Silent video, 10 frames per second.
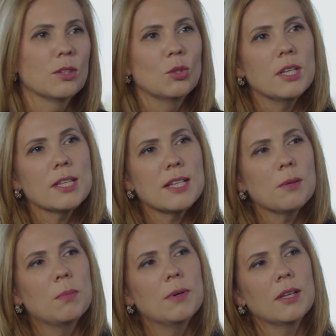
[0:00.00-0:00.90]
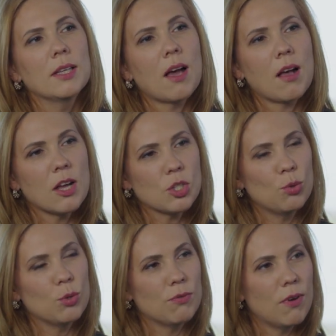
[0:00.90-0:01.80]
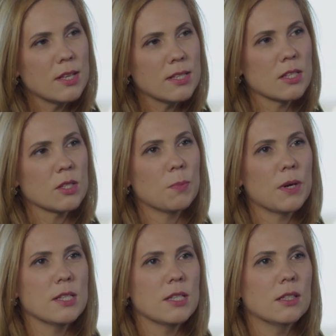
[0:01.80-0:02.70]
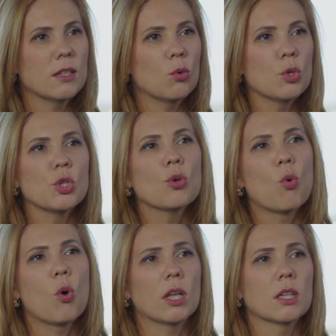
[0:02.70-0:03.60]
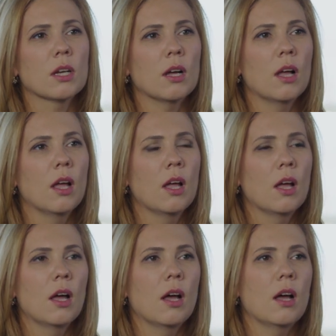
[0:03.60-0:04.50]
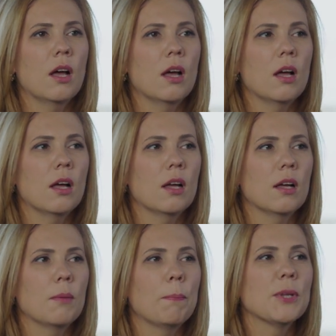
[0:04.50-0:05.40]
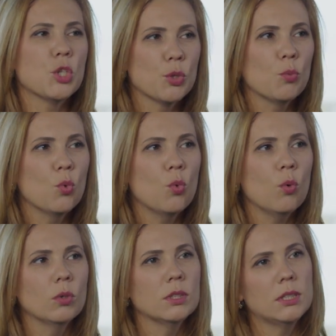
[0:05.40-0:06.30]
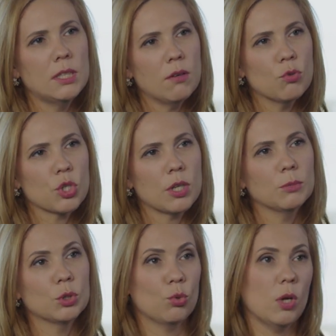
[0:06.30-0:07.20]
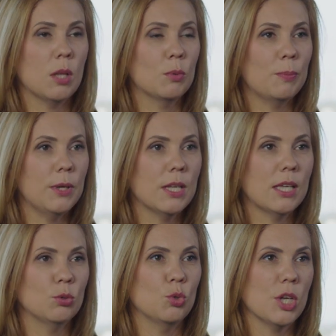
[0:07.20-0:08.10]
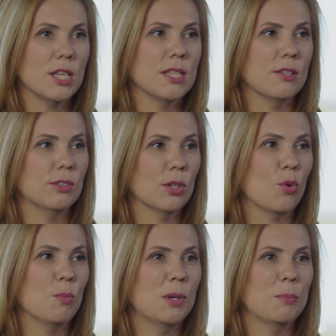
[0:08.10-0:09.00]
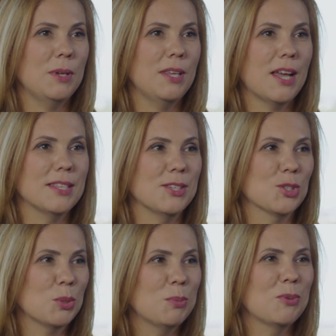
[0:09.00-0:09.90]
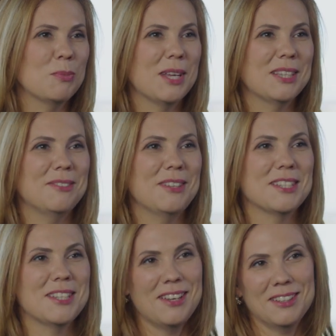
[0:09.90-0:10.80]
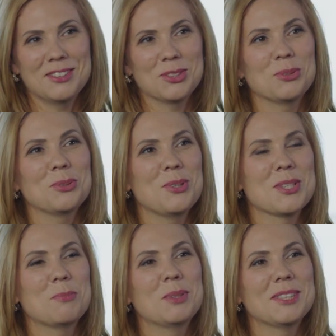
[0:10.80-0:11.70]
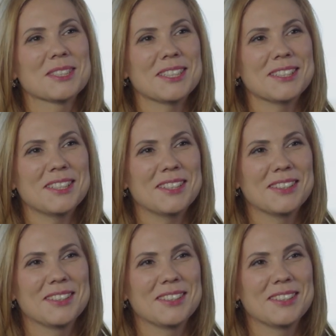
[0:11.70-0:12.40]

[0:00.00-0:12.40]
Если бы я каждую из вас спросила очень коротко, а, почему девушкам стоило бы принять участие в таком мероприятии? Что бы вы мне ответили? Что, Луиза, бы ты сказала?